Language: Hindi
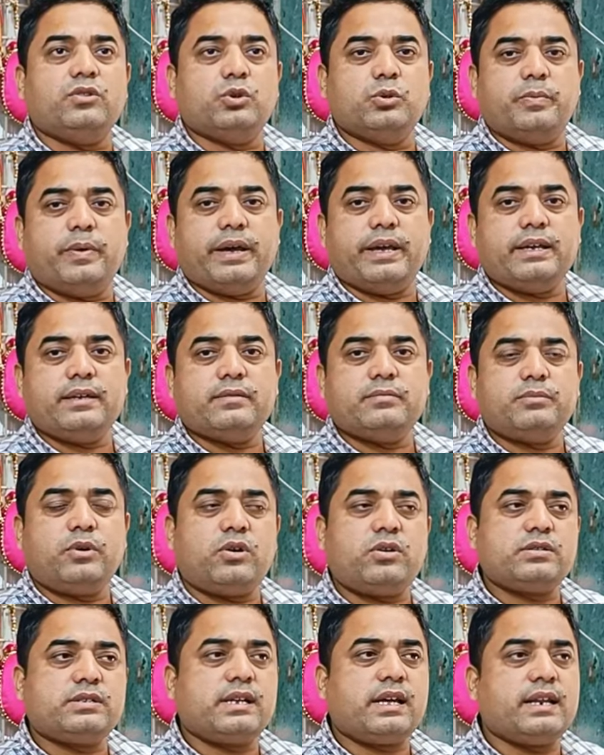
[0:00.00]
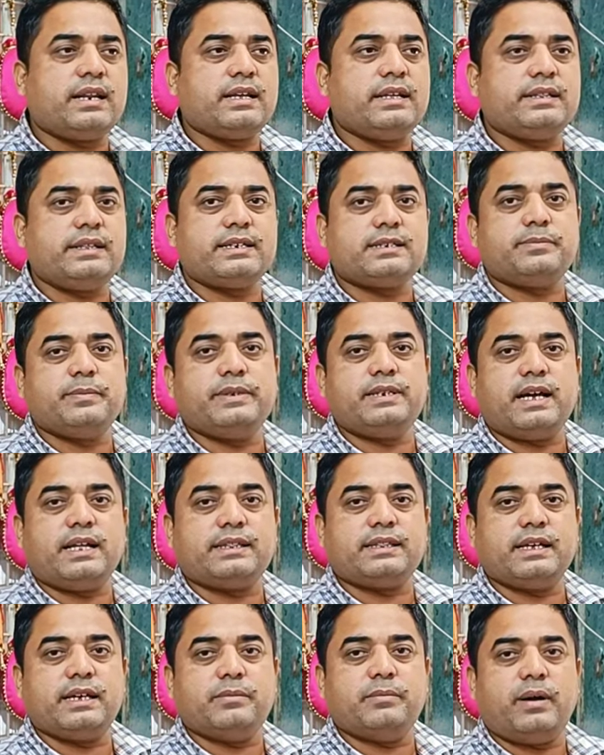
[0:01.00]
दुबई बहुत सारे देश में
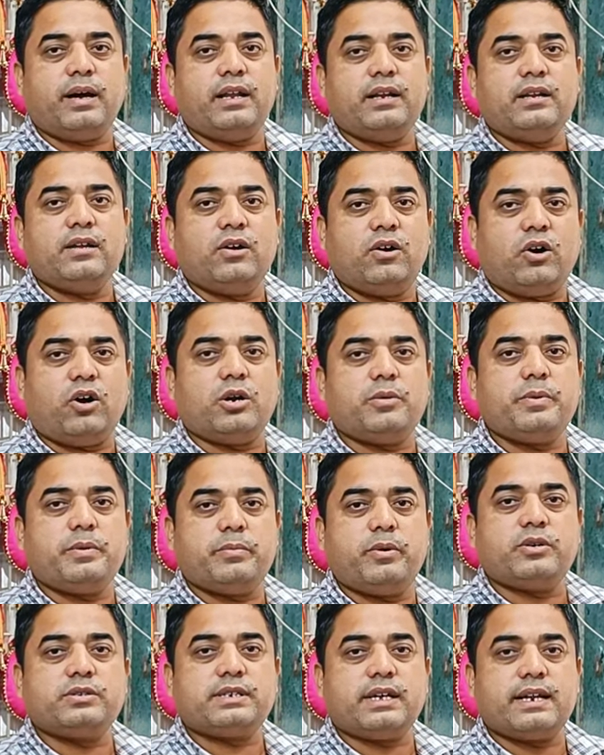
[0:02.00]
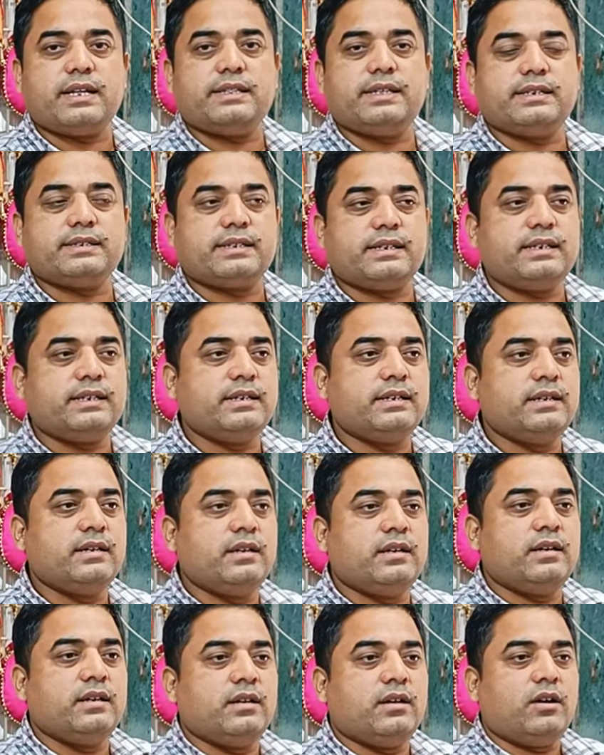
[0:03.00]
जाते हैं माल और भी बहुत सारे देश
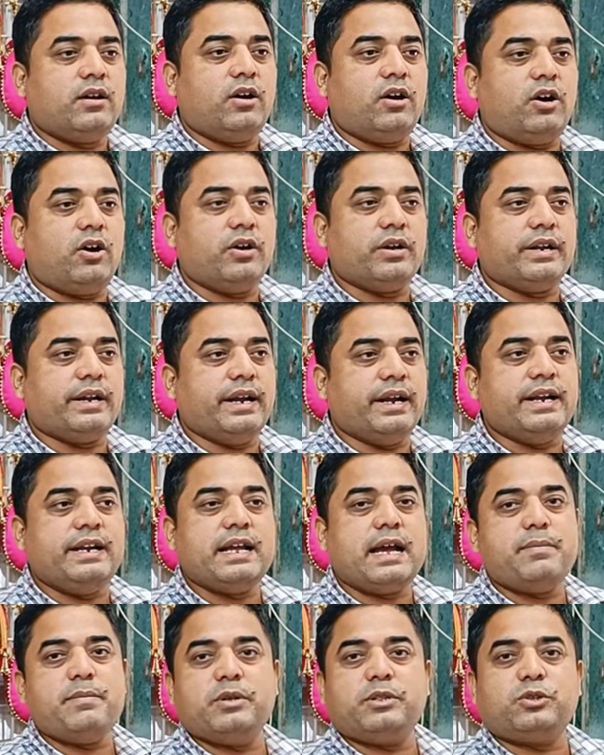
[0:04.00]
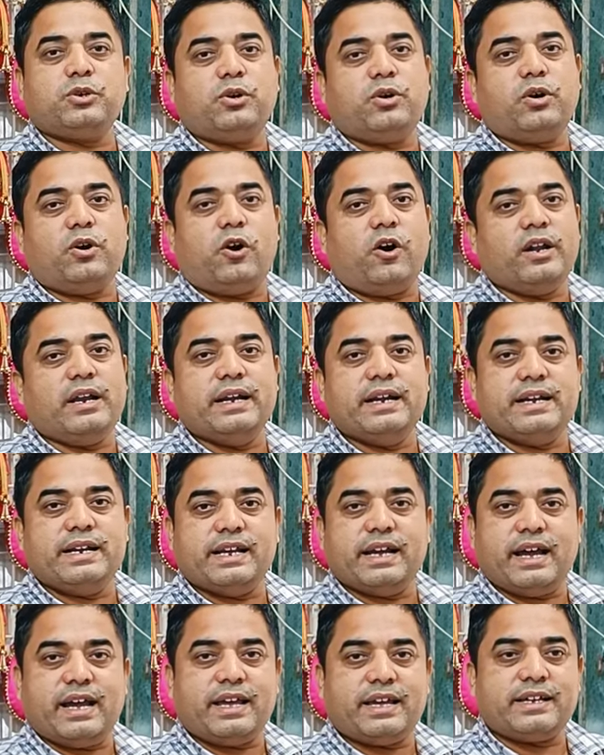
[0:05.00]
है और इंडिया में तो ऑल
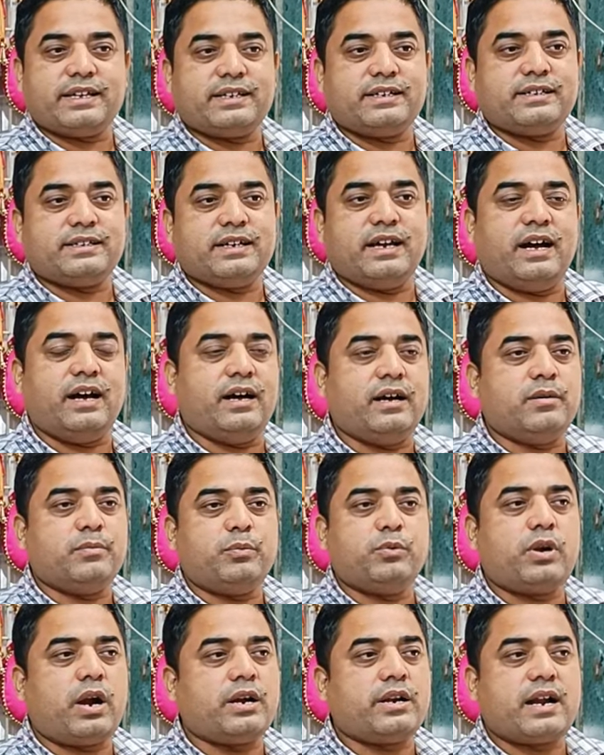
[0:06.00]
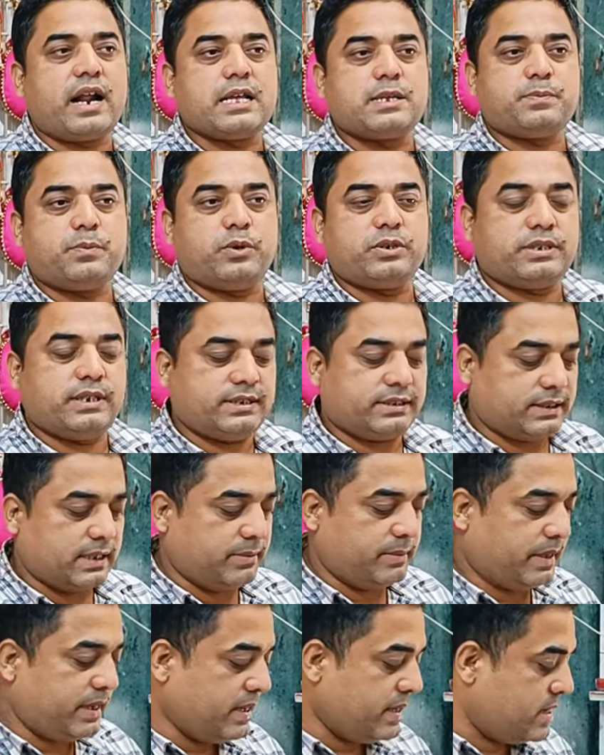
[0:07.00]
इंडिया, है, ना सर हाँ पूरा ट्रांसपोर्ट
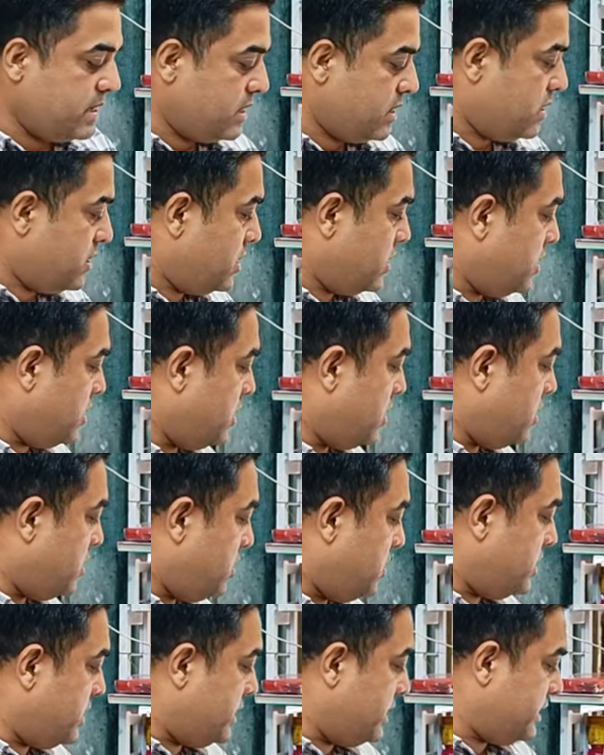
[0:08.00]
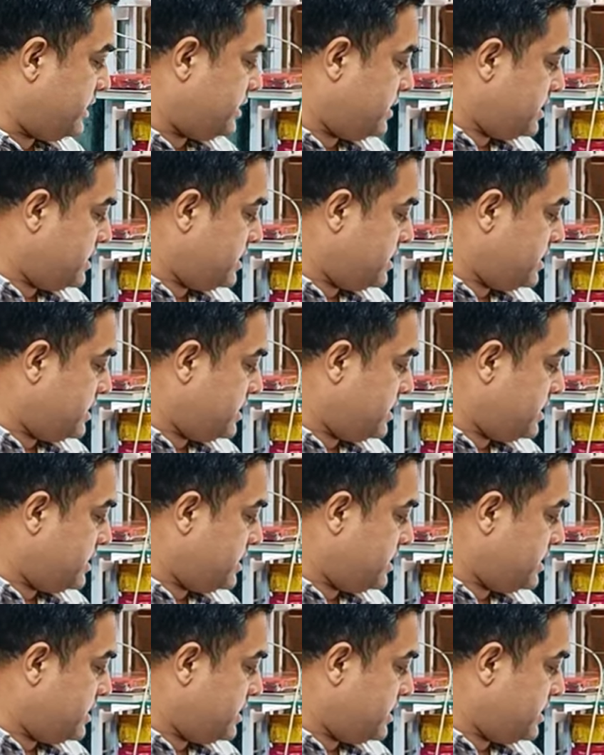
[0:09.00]
सिस्टम है और